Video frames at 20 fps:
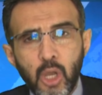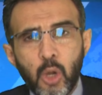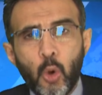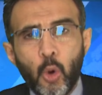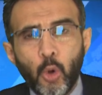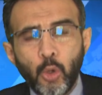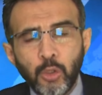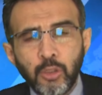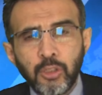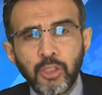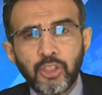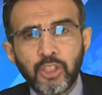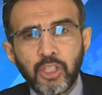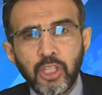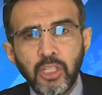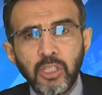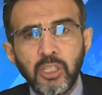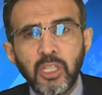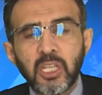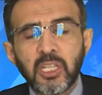onun
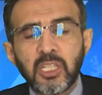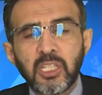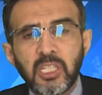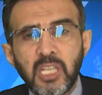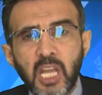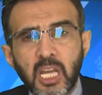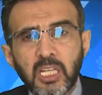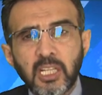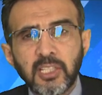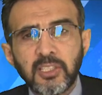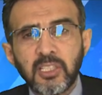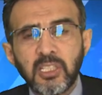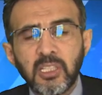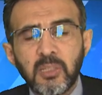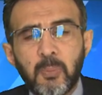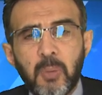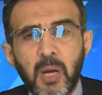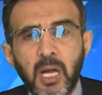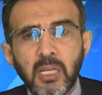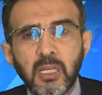için
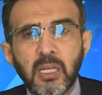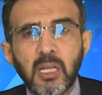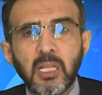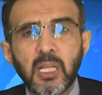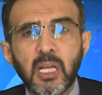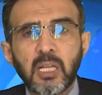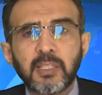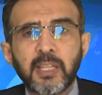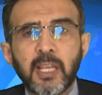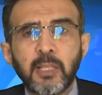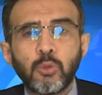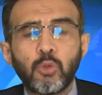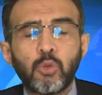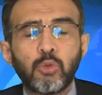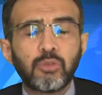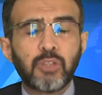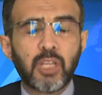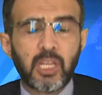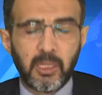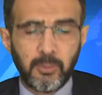yakasını bankalardan
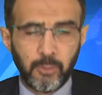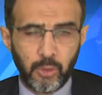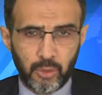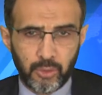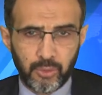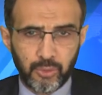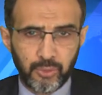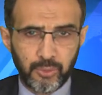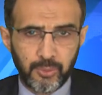kurtaramıyor.